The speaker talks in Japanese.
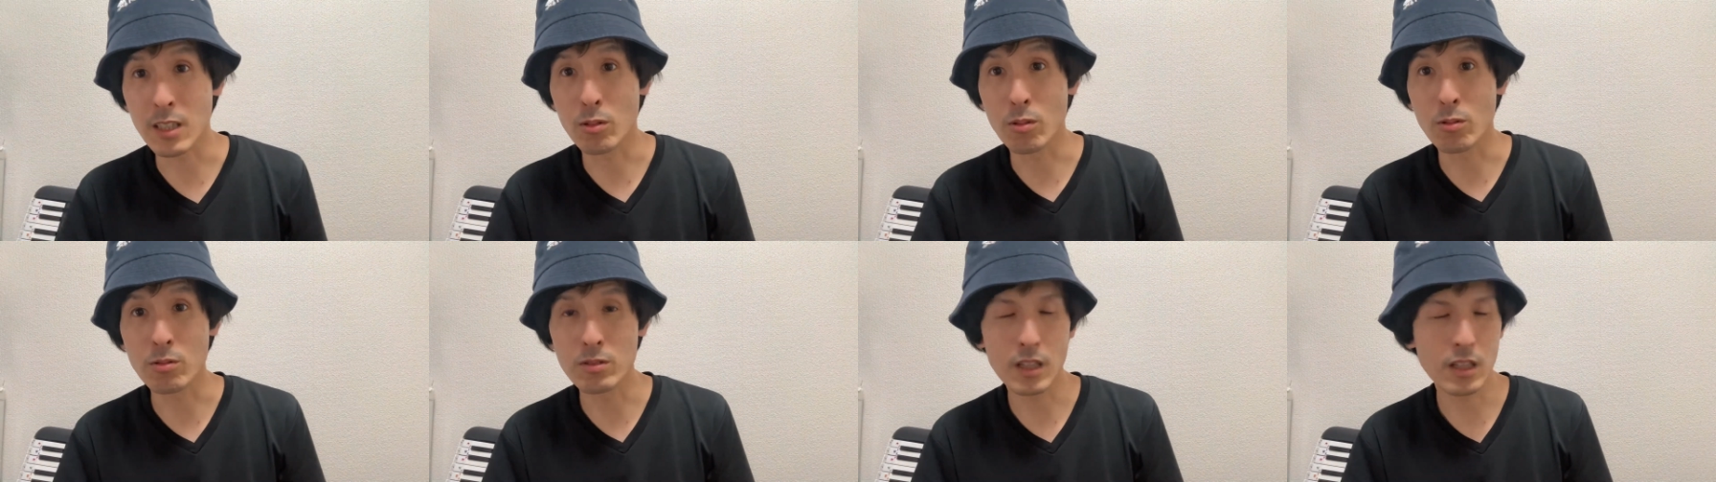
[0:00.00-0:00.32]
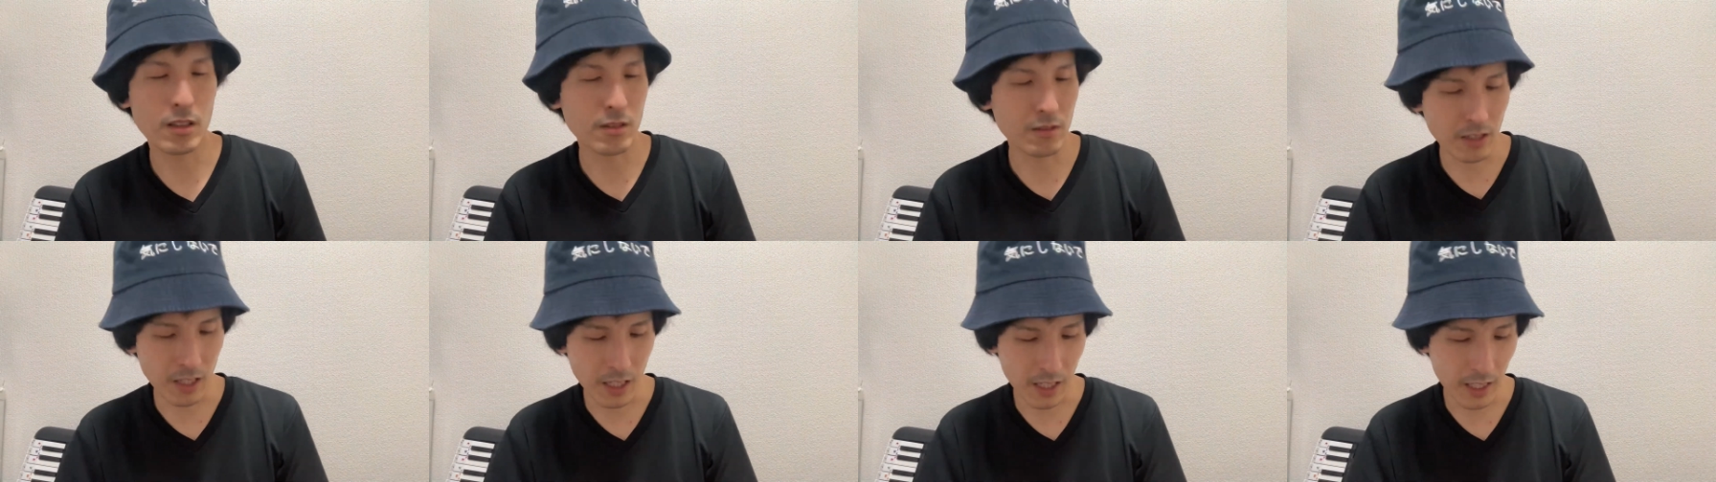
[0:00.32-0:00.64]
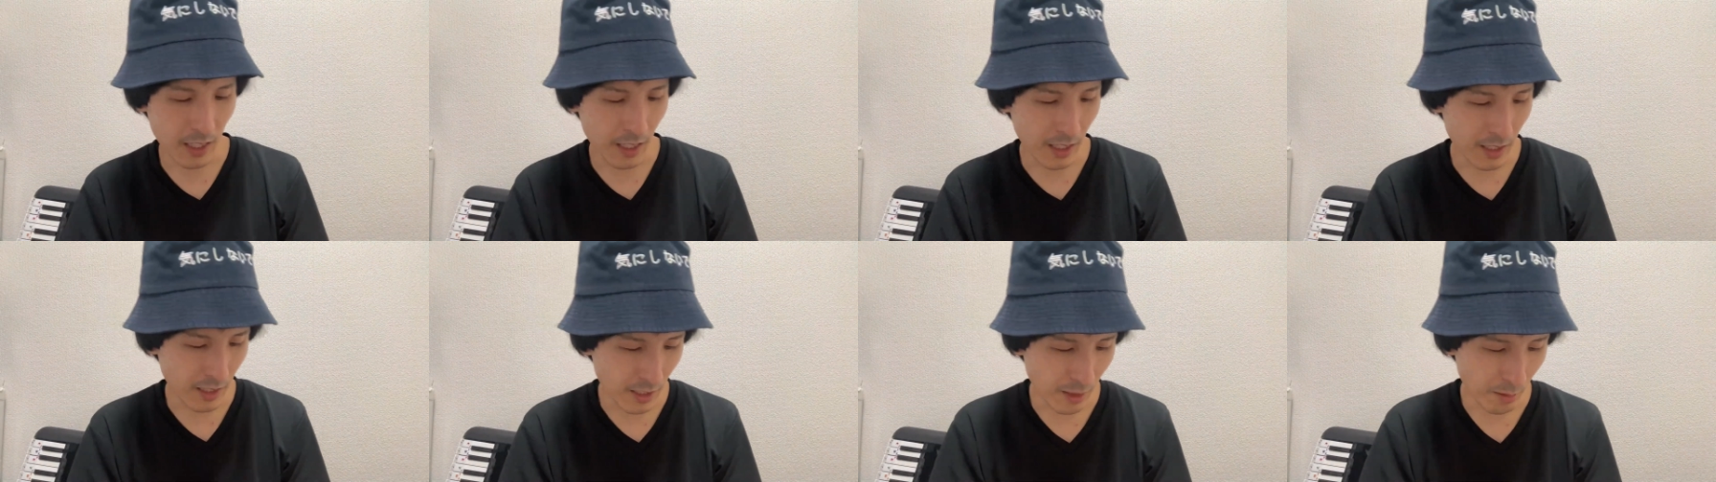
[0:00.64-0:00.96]
独断と偏
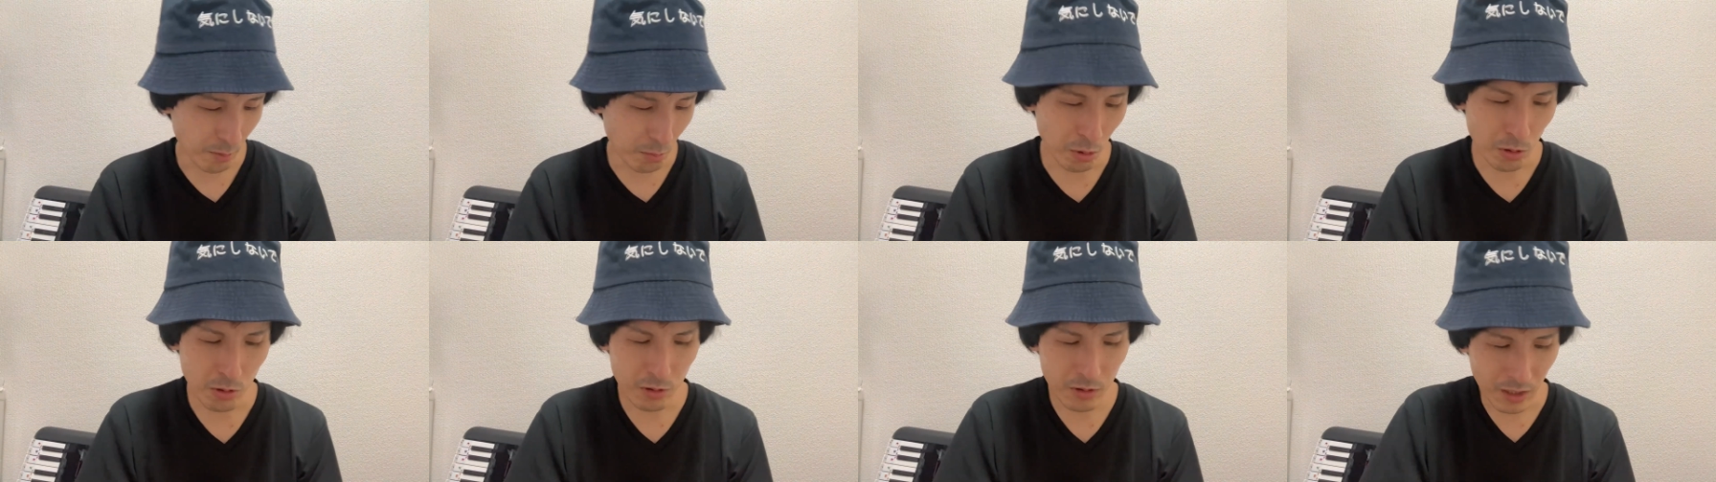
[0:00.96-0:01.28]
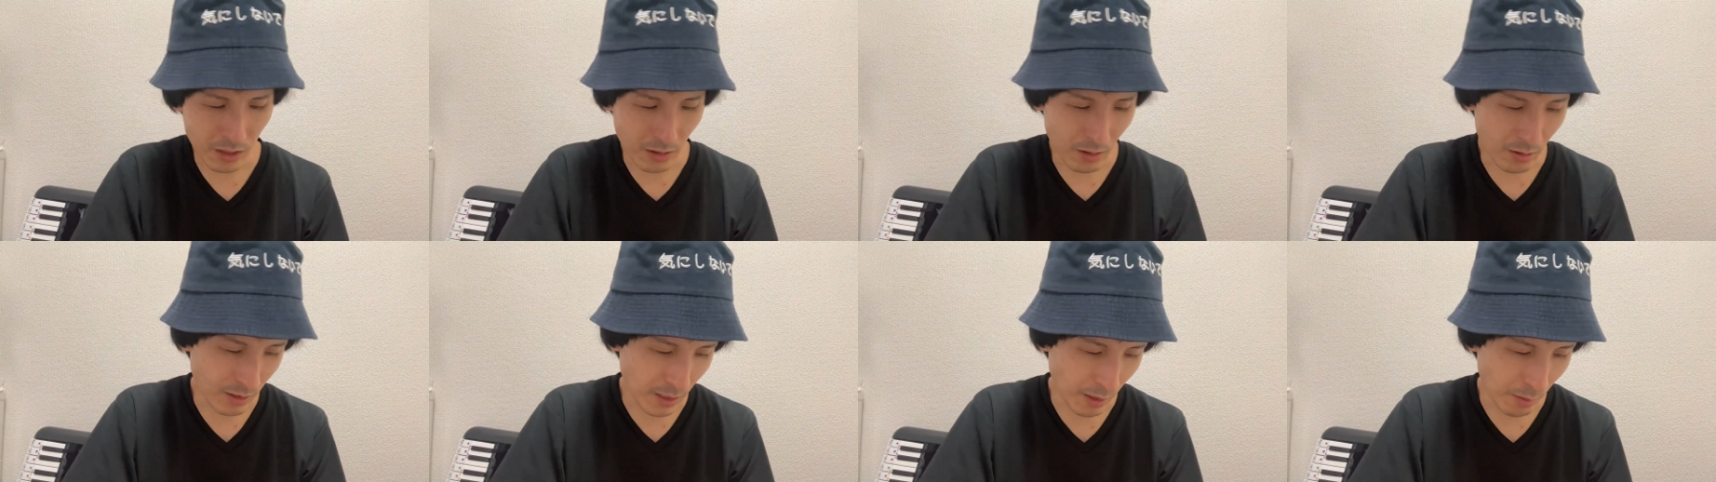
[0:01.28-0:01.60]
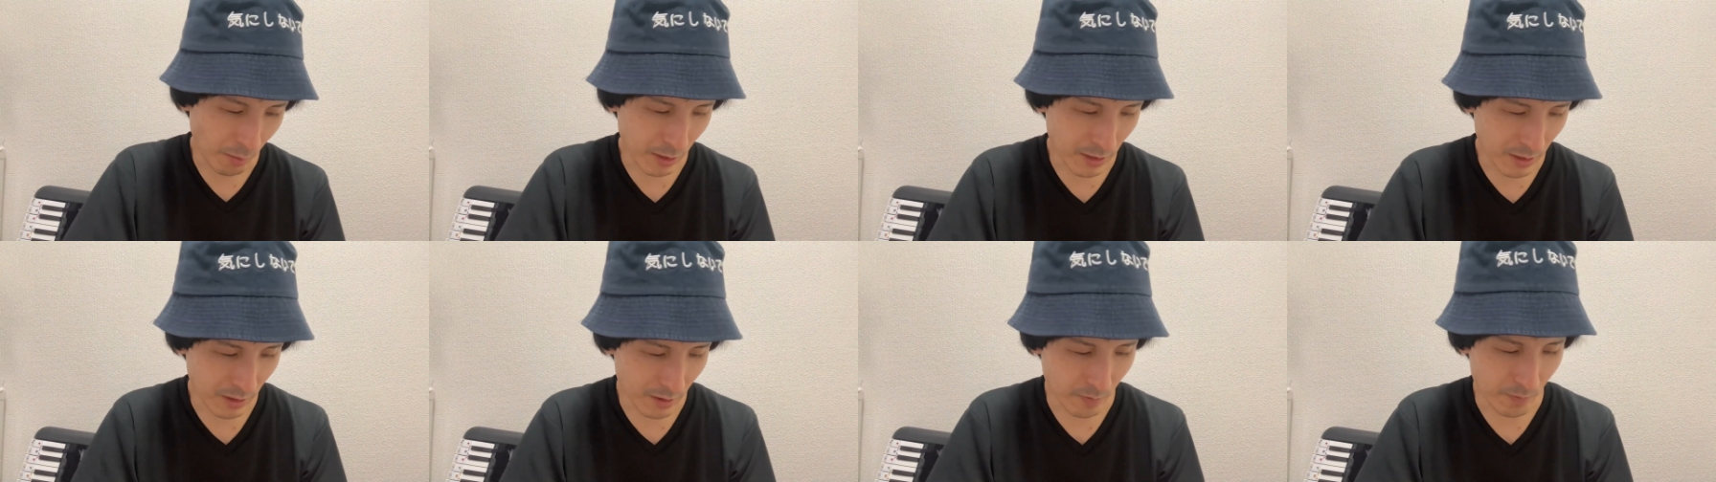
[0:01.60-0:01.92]
見でね、ボッケとつけ
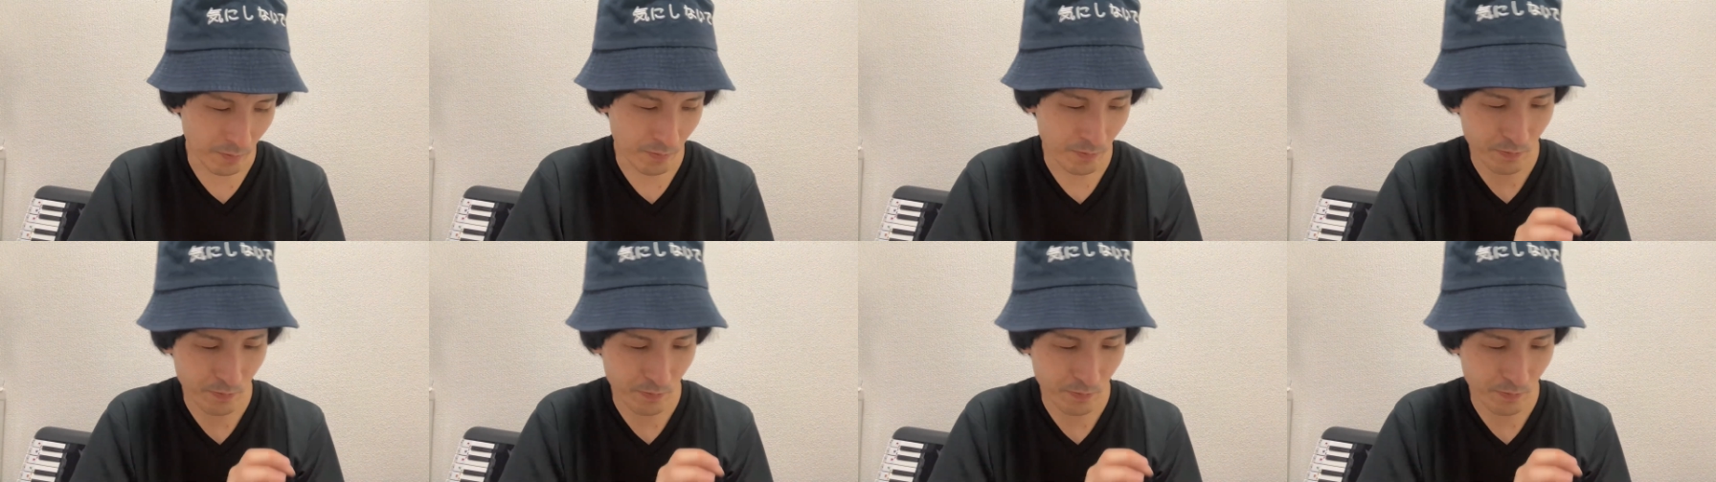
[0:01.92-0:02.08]
ます。